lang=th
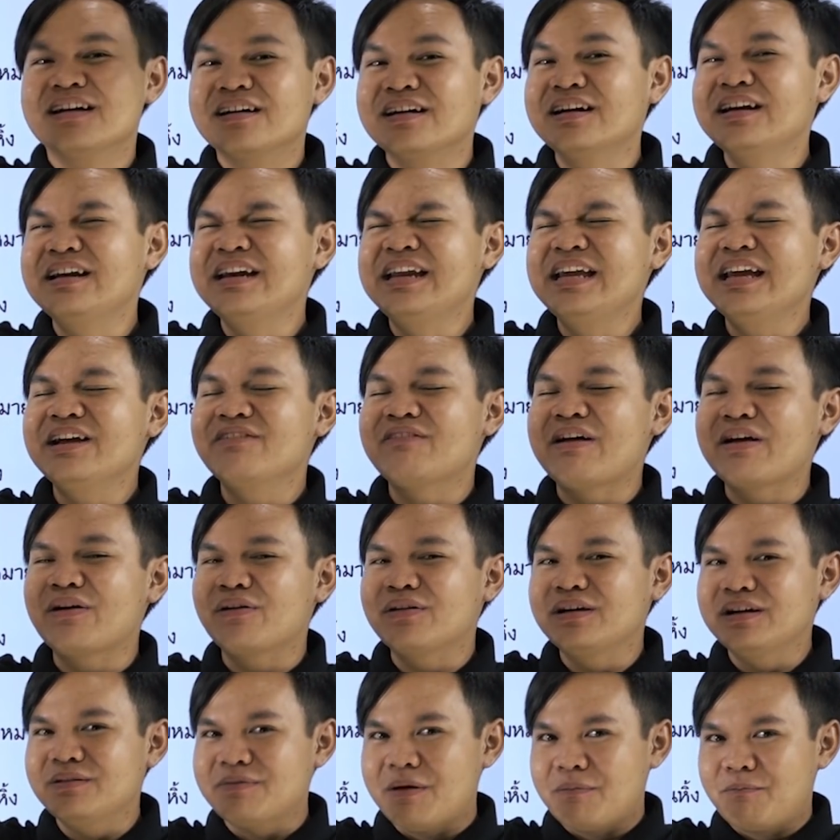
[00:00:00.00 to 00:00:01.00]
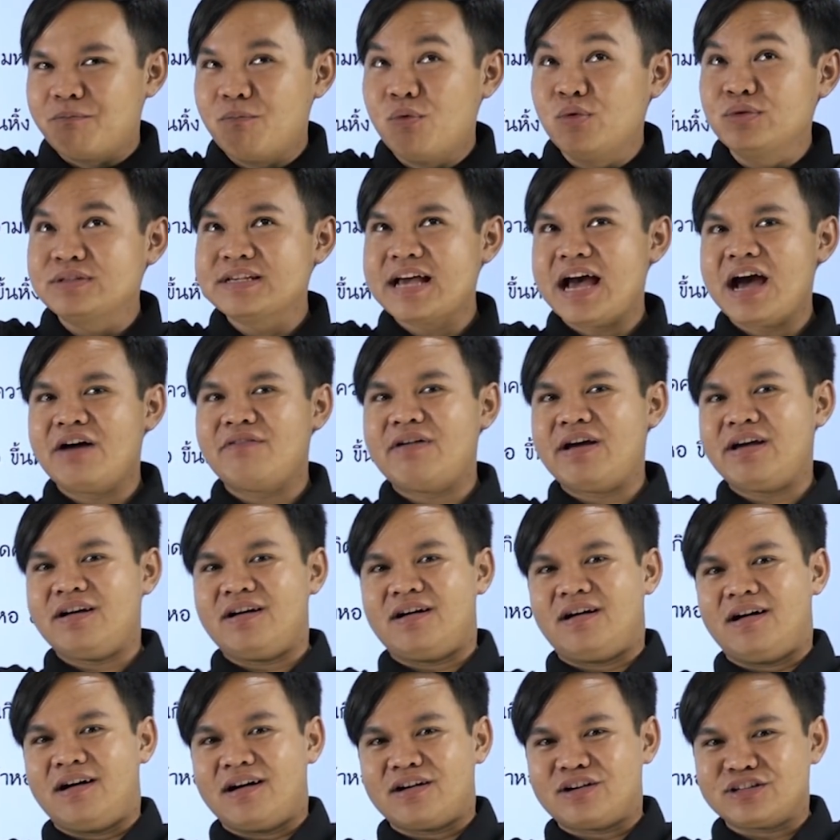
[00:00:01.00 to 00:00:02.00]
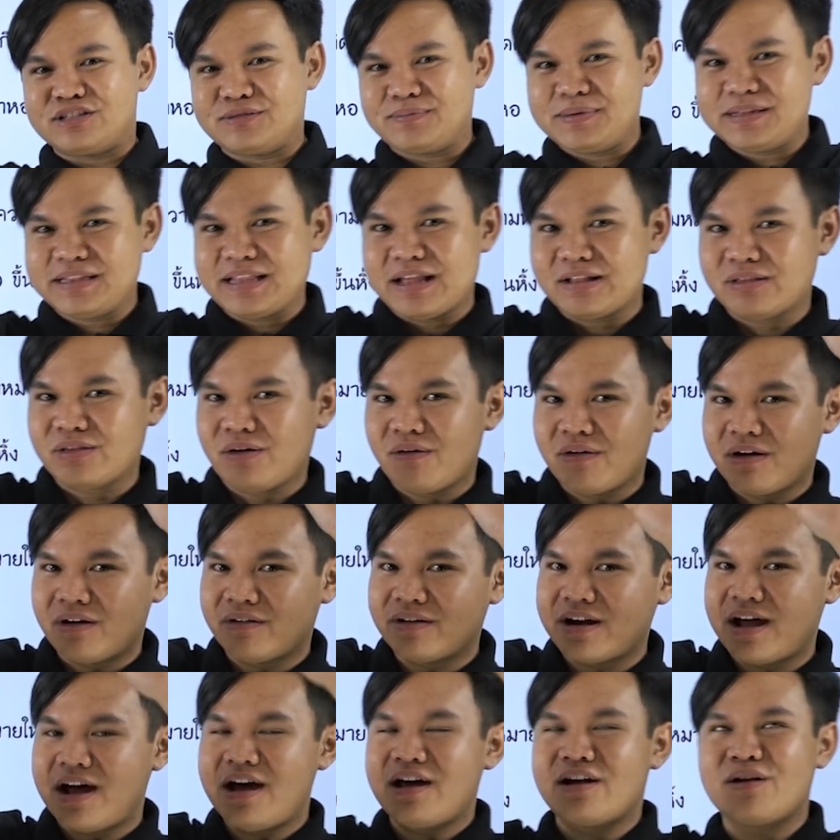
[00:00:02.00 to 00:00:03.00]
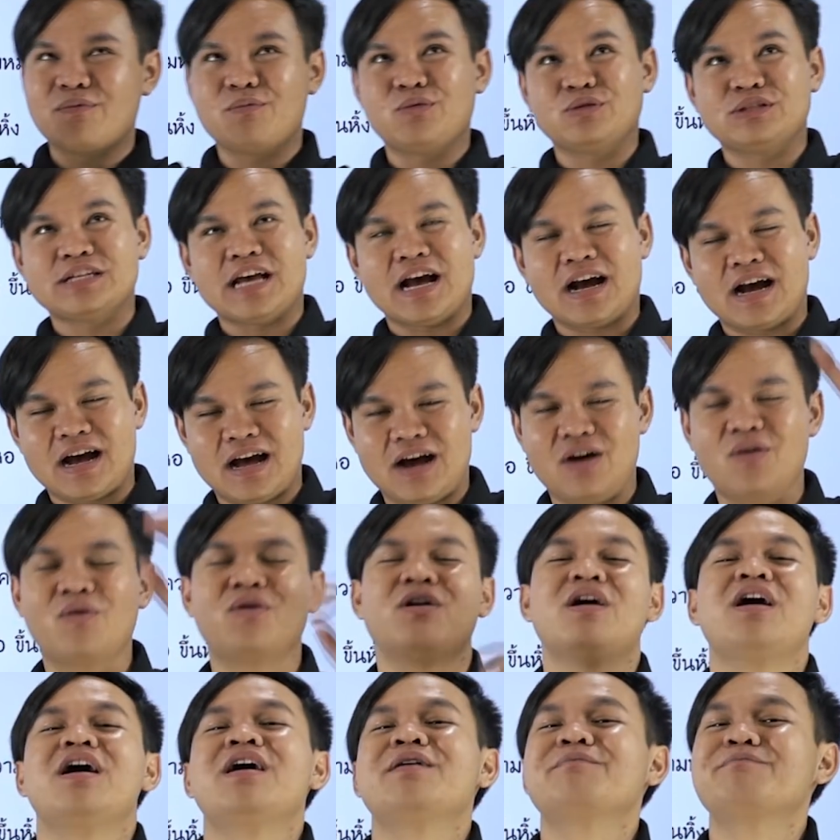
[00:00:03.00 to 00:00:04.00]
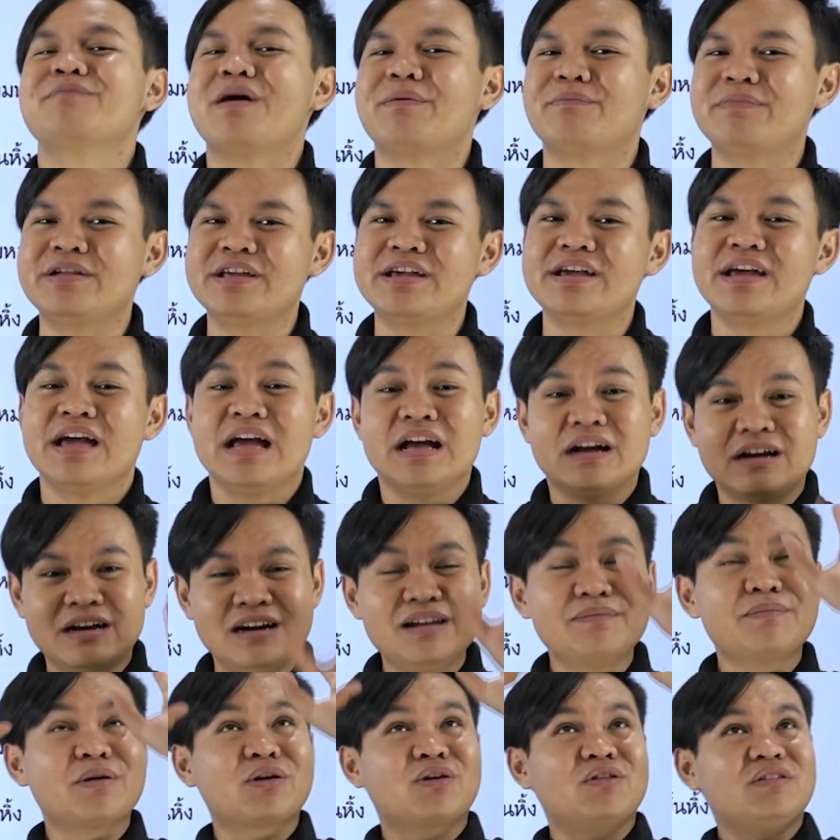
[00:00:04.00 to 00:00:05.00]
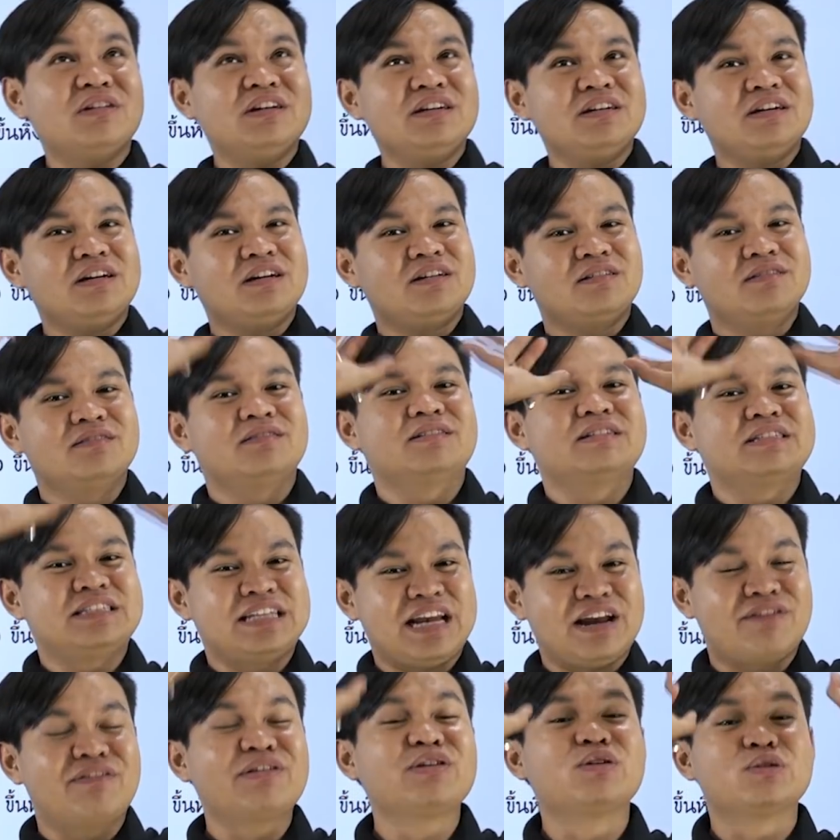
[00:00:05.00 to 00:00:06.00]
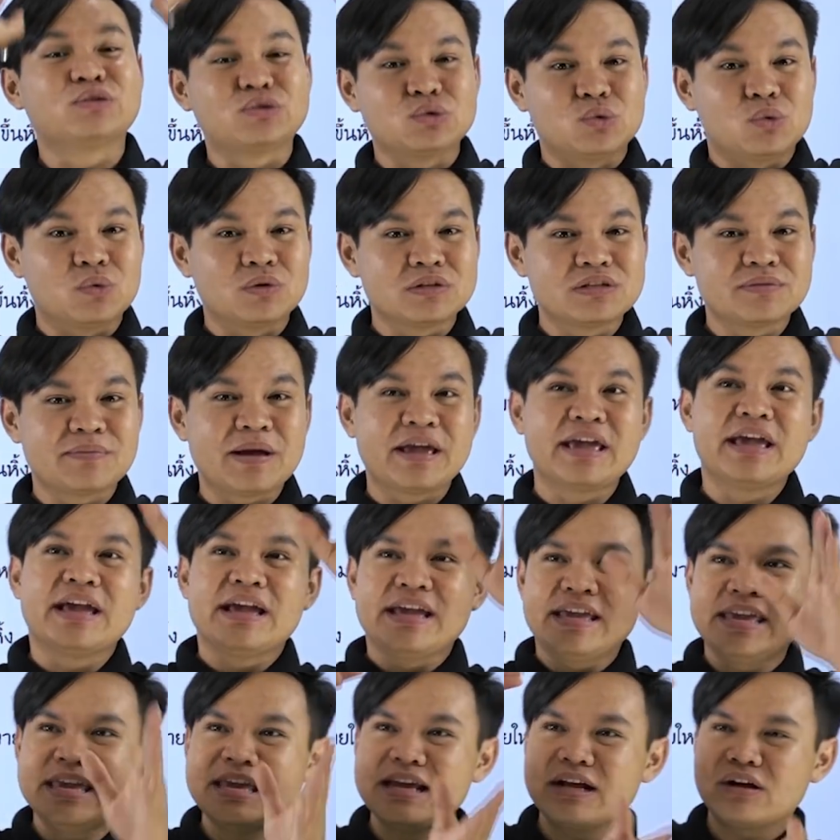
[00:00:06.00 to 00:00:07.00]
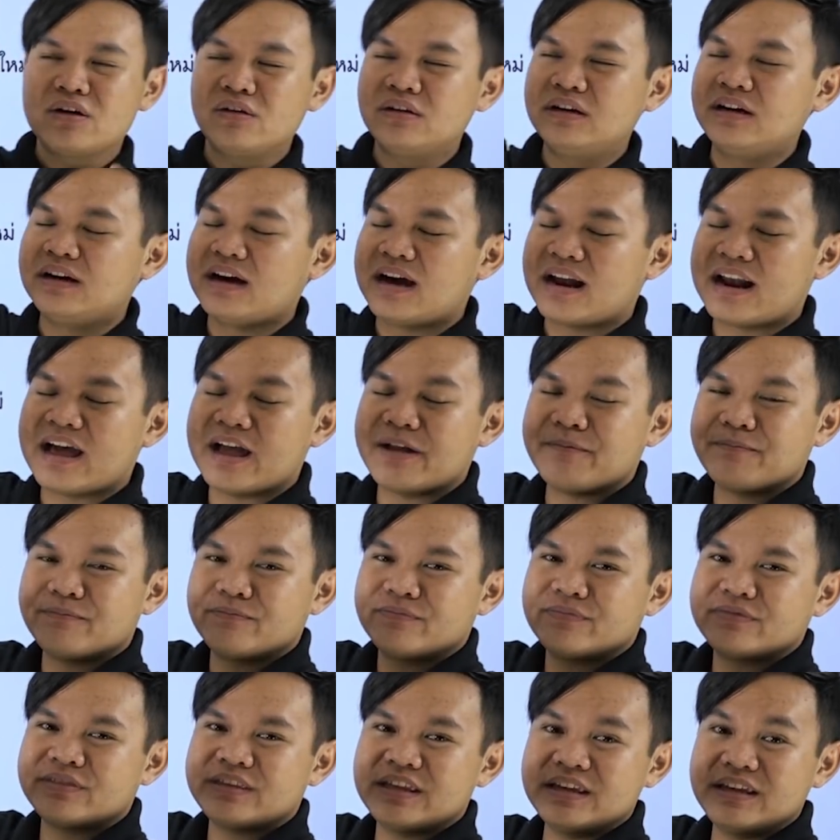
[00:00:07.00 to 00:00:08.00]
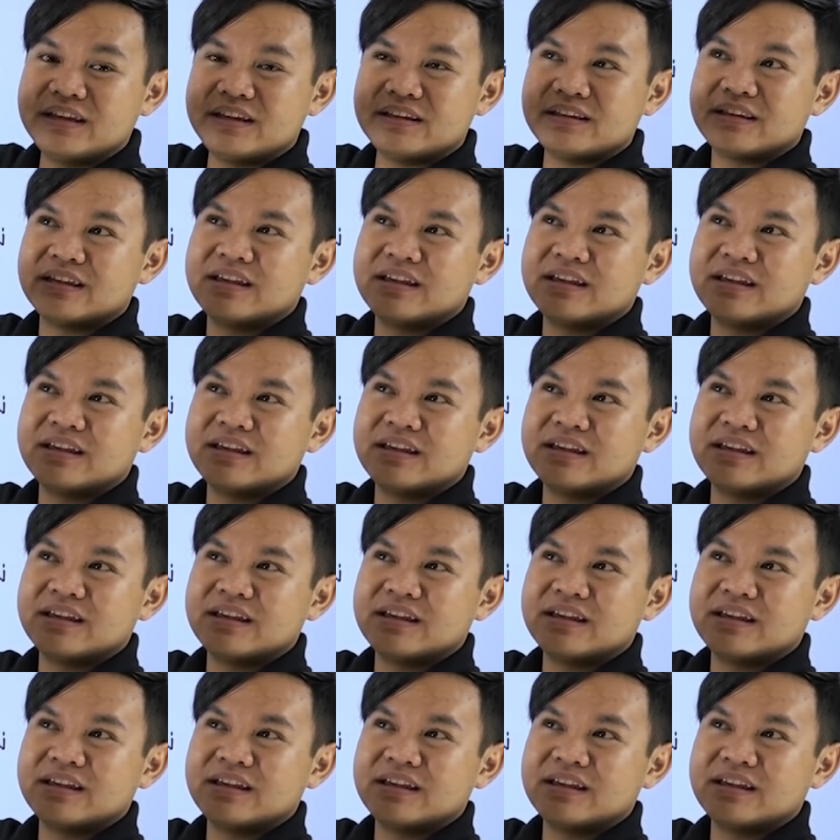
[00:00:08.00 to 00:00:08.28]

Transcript: ขึ้นหิ้งไว้ก็คือแบบบูชาไว้เราจะไม่แตะต้องเขานะเราบูชาเขาแบบนี้ขึ้นมันก็คือแสดงว่าอยู่สูงใช่ไหมหิ้งก็คืออะไรที่